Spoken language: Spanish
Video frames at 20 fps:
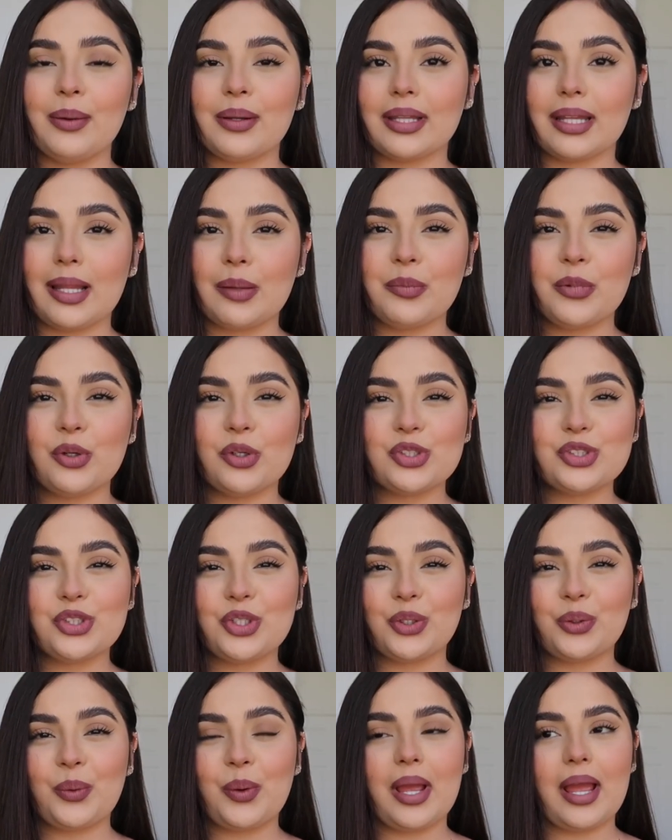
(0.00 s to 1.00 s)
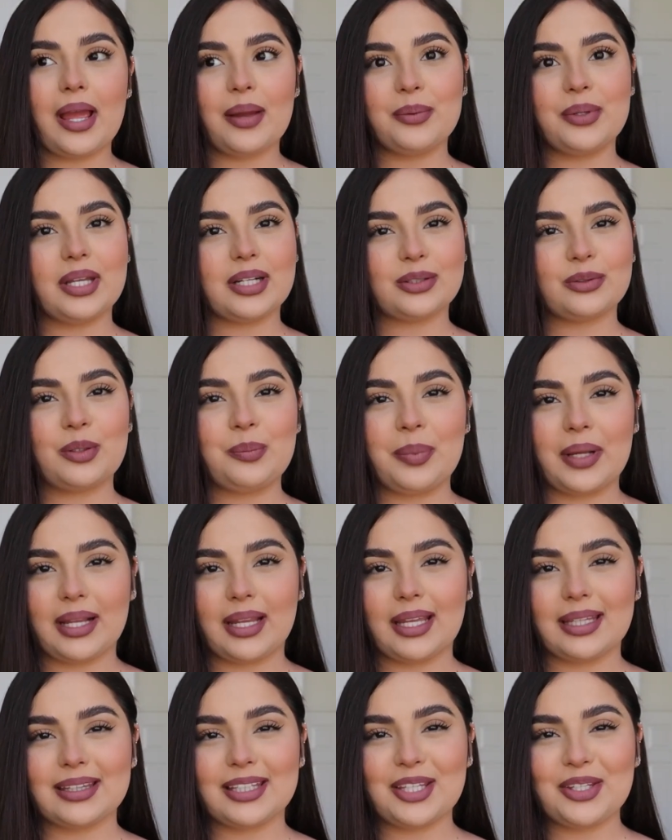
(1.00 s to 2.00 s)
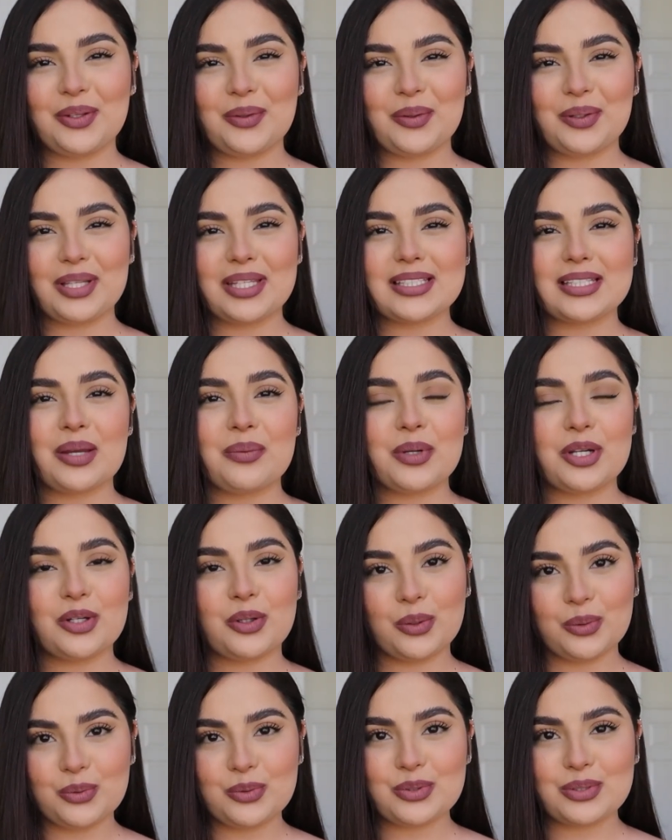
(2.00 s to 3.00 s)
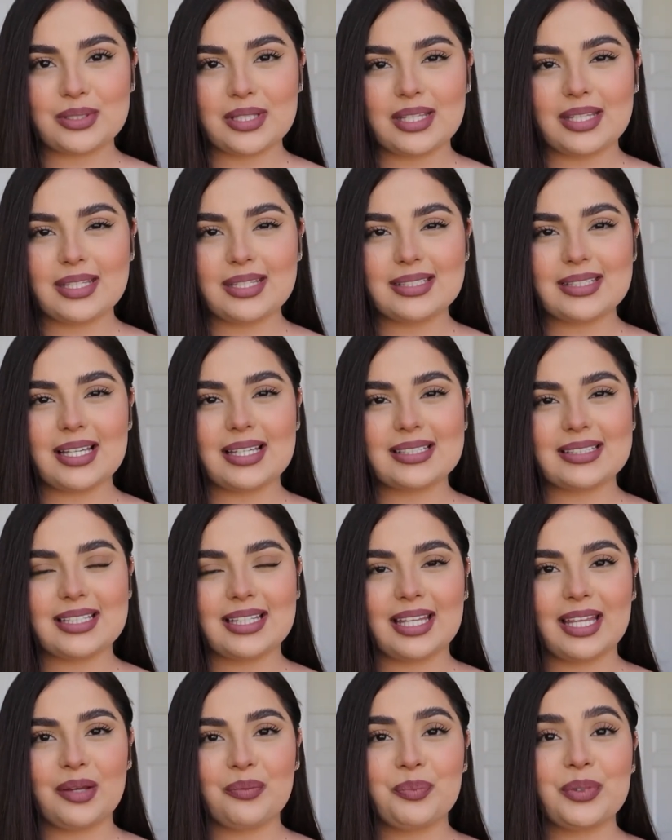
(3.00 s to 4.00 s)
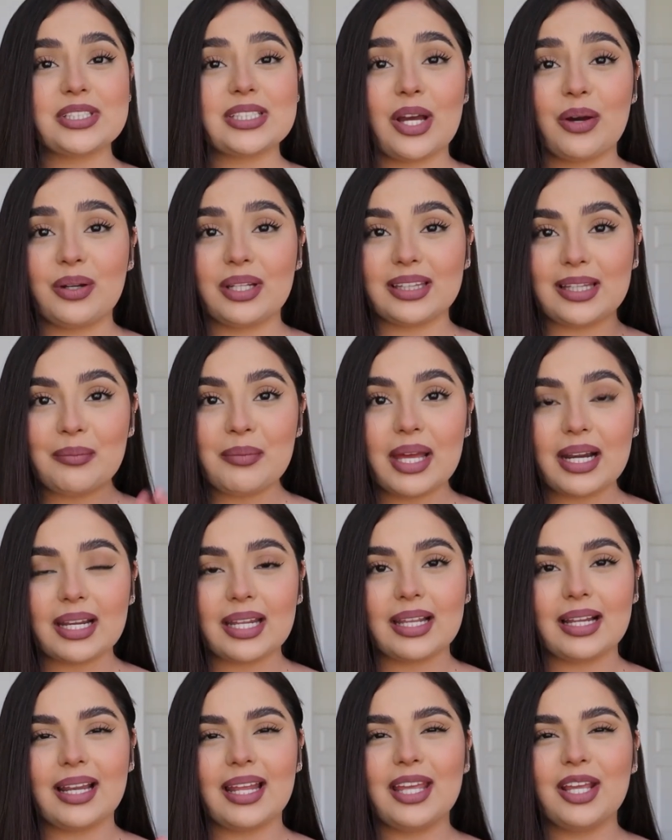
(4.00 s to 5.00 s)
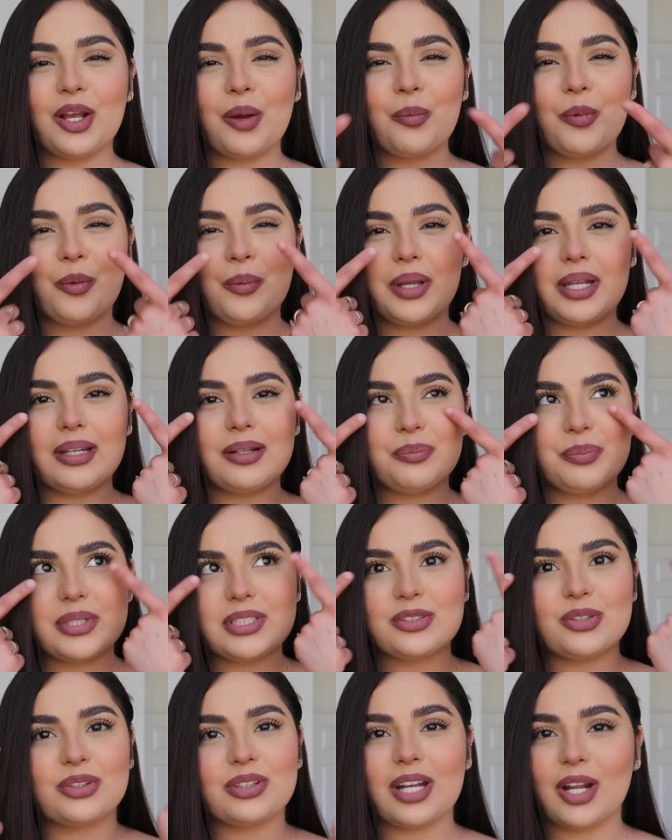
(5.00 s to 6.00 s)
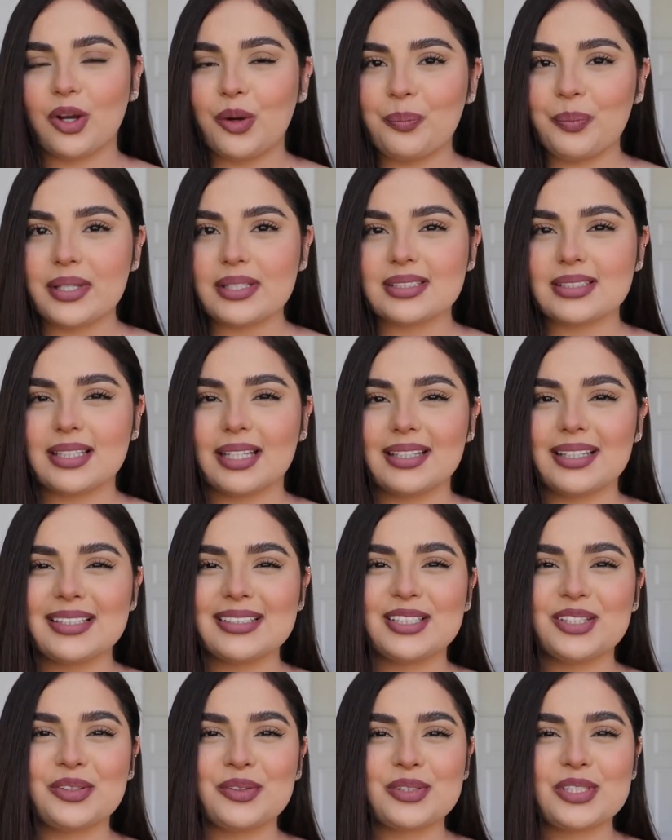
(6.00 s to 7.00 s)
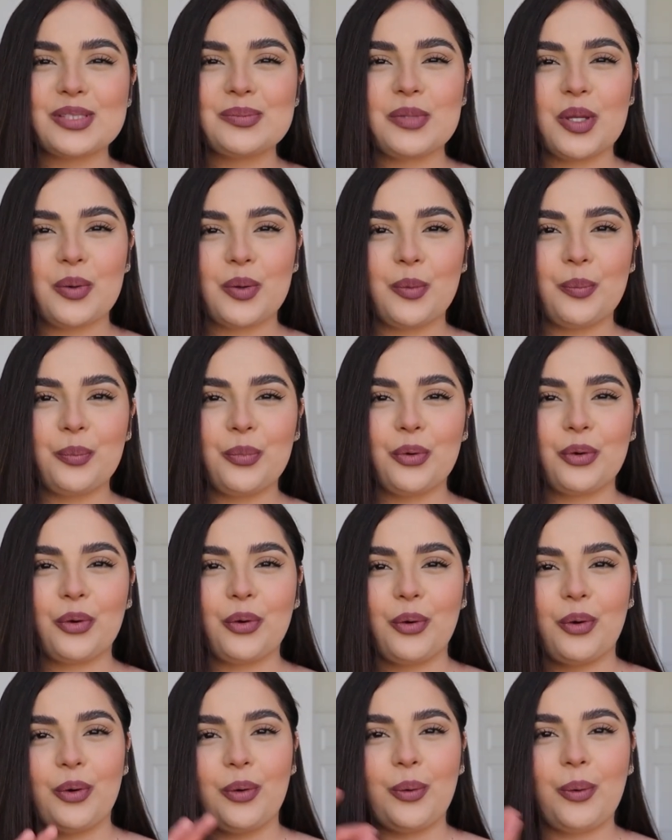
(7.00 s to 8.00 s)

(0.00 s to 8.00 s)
verdad amigos, yo no he abierto el paquete, yo lo quise abrir con ustedes, así que pues ahorita me arreglé y como ven pues no traigo pestañas, entonces me veo un poco